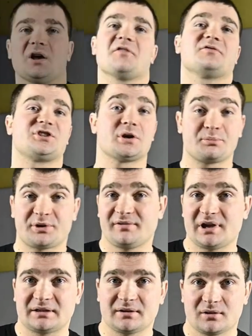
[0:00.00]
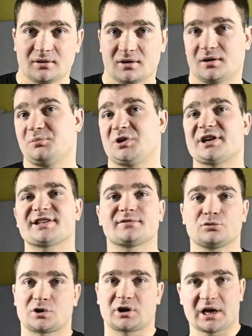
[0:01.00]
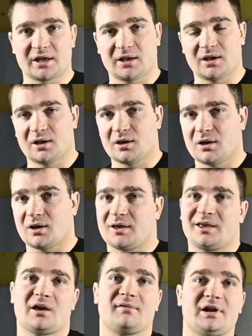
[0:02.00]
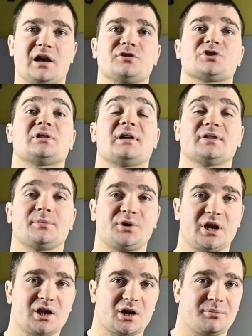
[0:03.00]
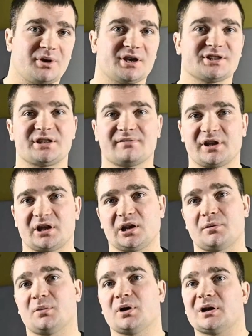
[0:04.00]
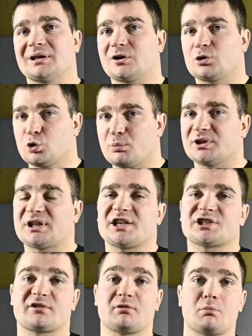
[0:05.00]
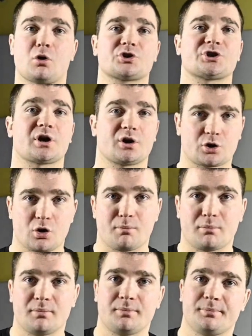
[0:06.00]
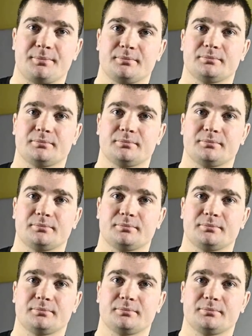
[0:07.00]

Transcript: Всем привет! Меня зовут Аркадий. Я являюсь главным тренером и основателем клуба тайского бокса «Гром».